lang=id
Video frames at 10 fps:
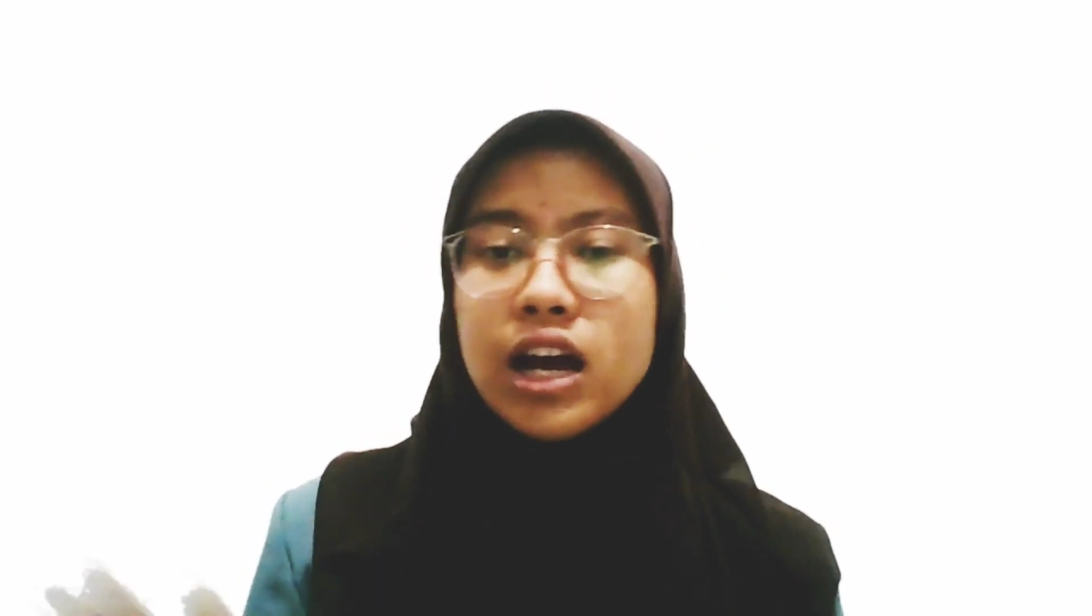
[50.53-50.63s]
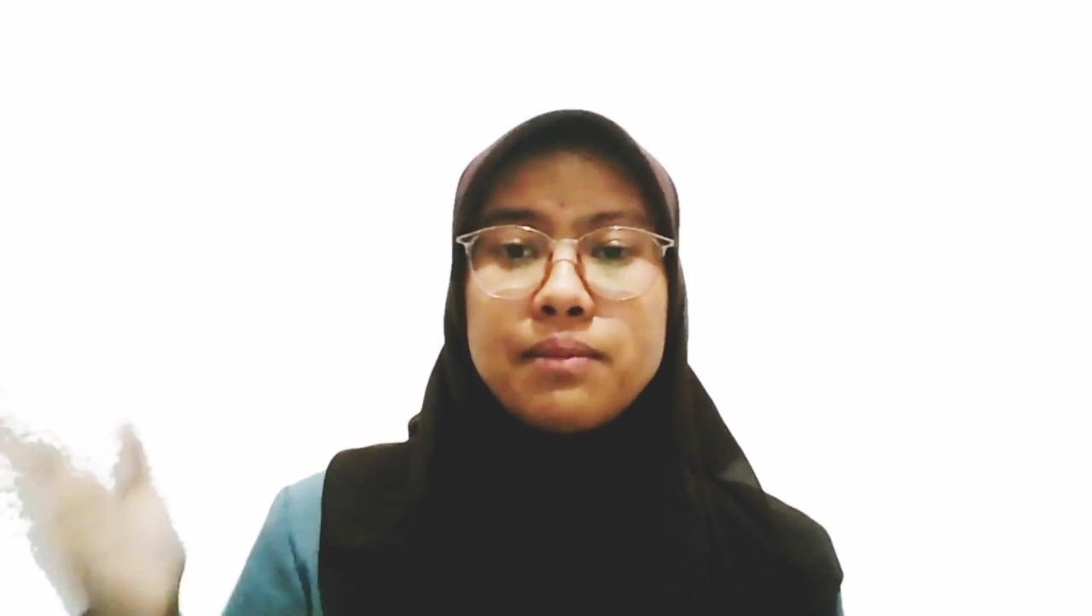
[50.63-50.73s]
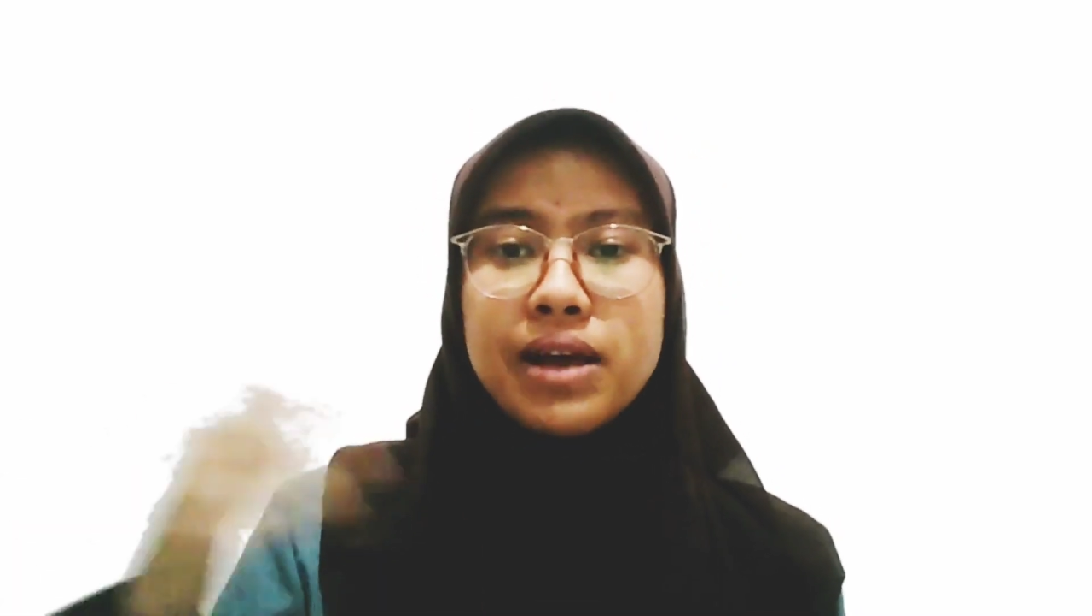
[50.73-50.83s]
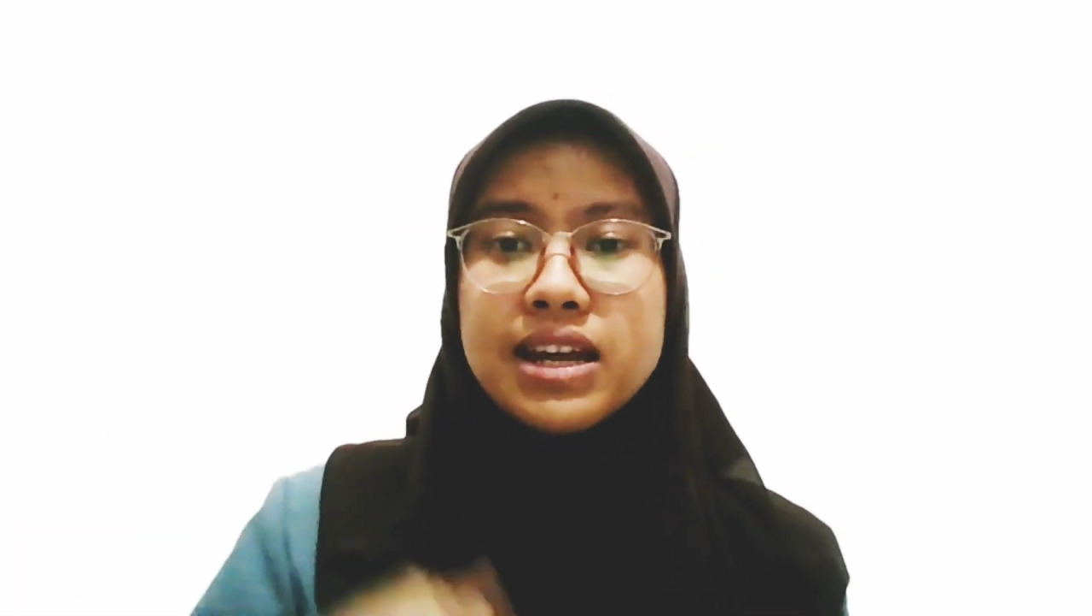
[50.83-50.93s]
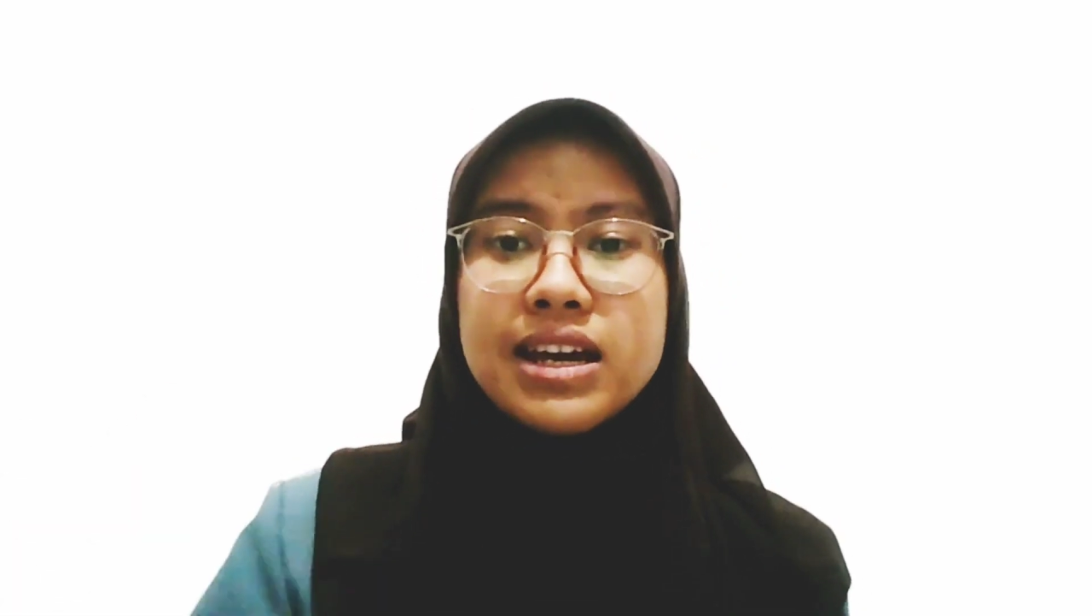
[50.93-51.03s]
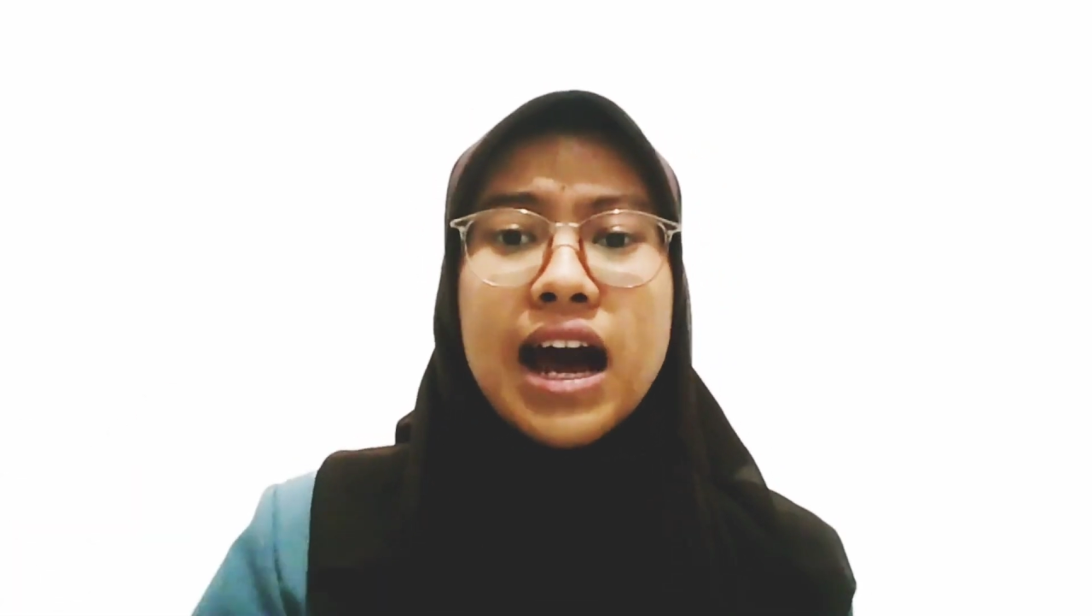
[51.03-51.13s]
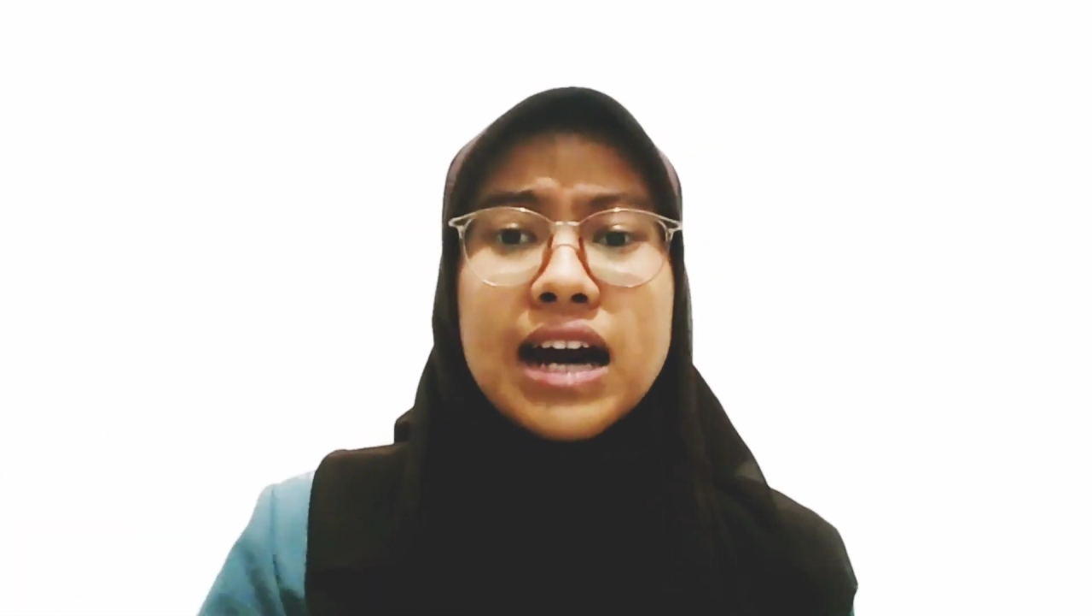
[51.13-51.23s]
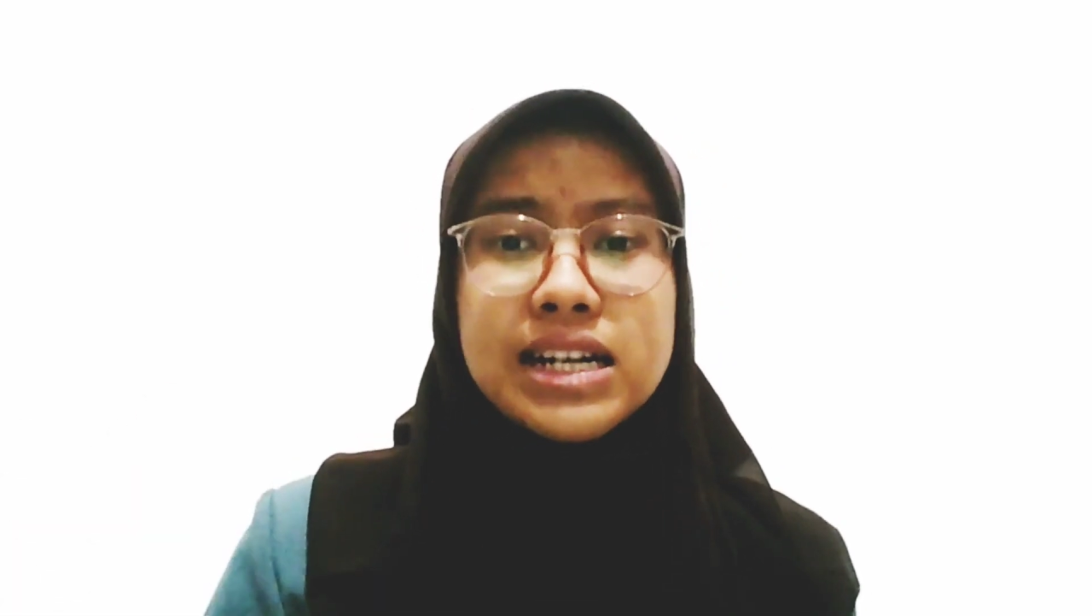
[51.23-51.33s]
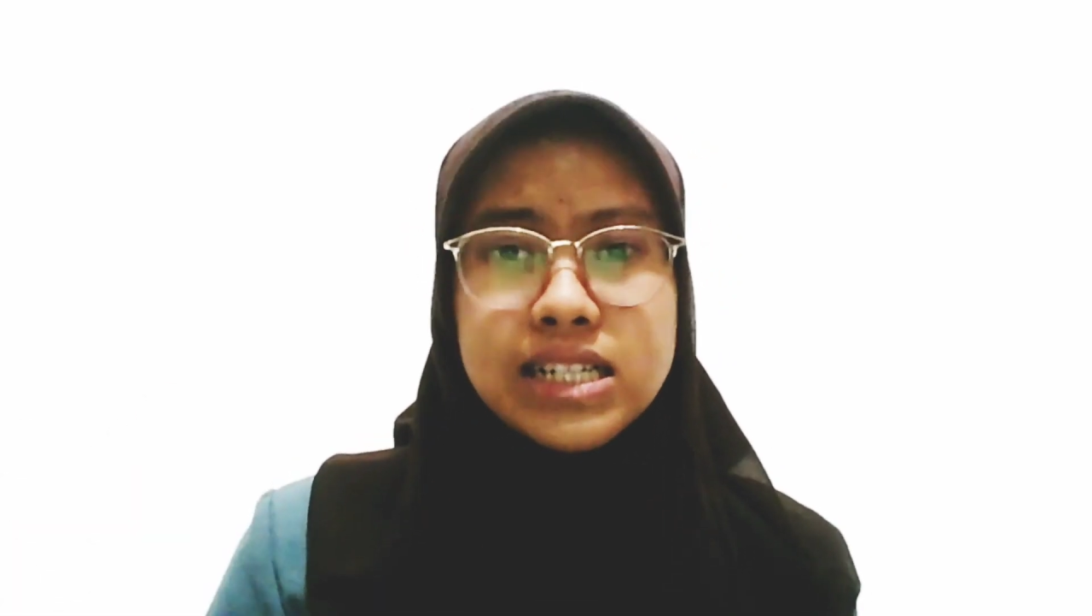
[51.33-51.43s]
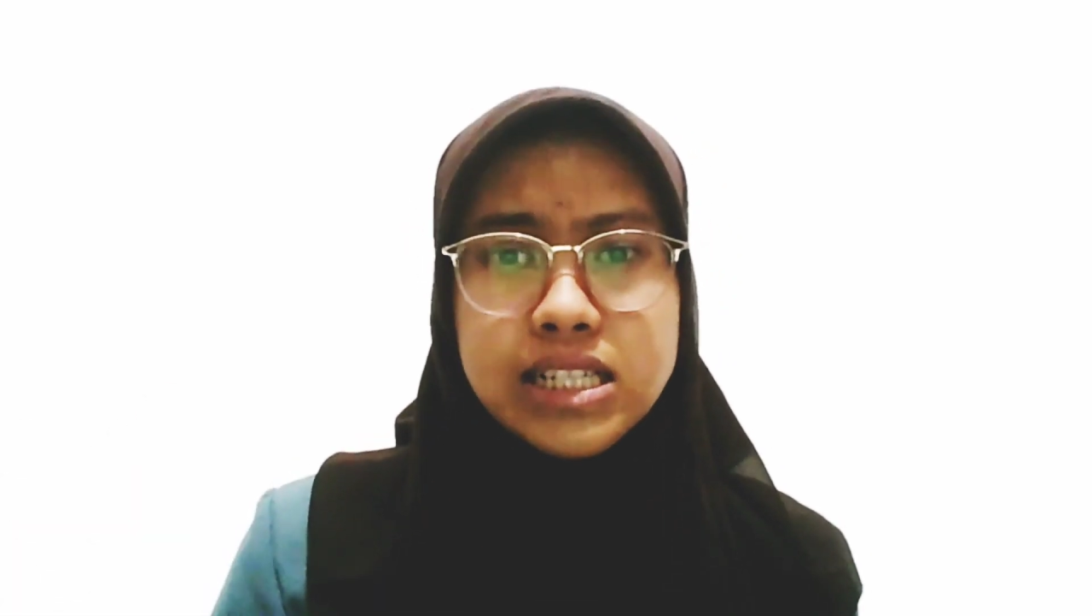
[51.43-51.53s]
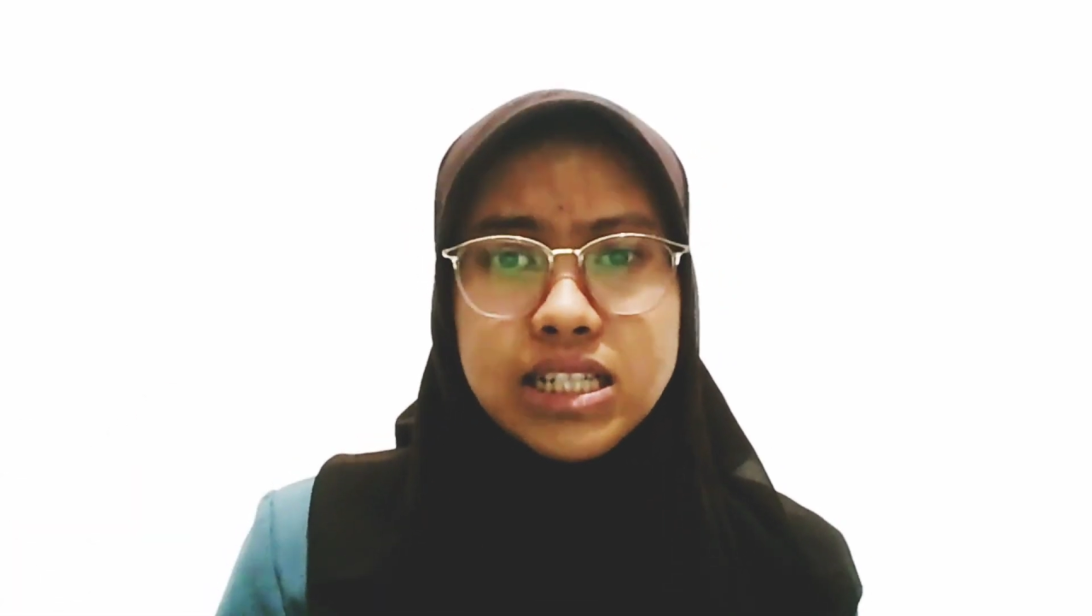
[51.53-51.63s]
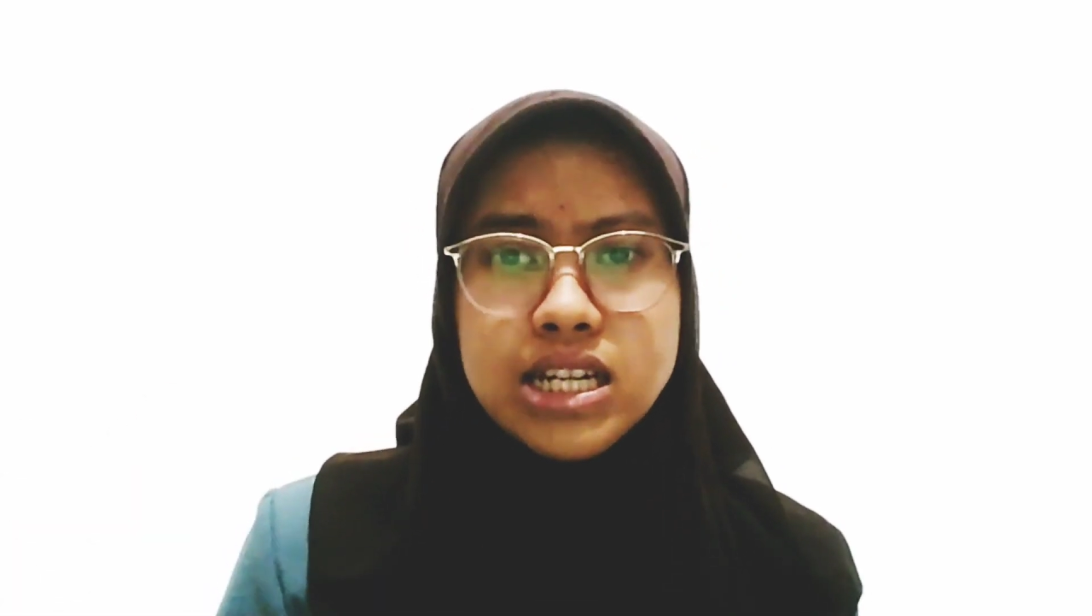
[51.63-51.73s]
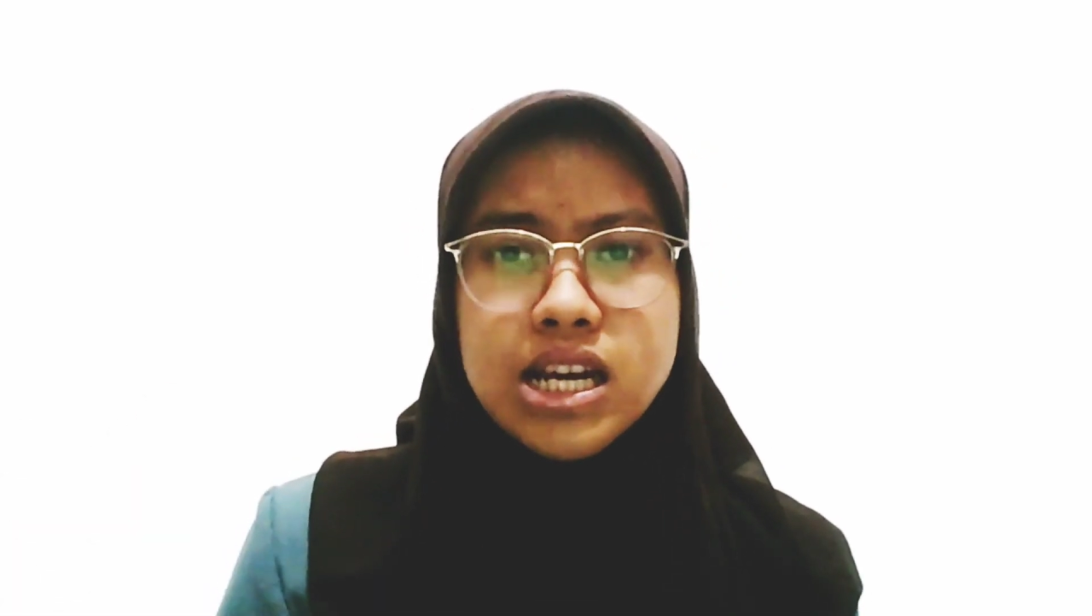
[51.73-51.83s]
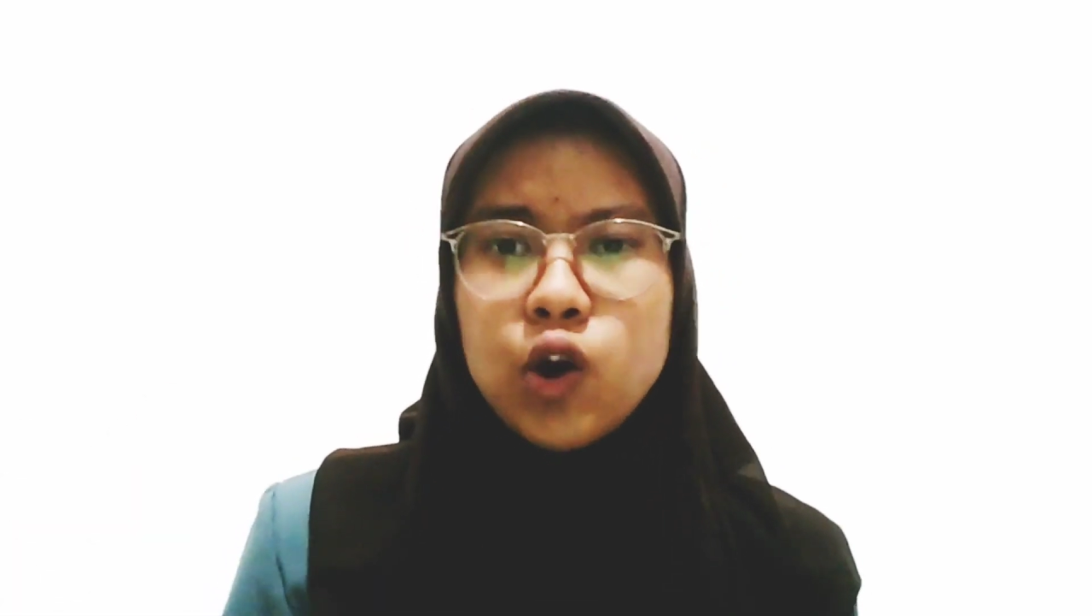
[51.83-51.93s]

kebahagiaanakken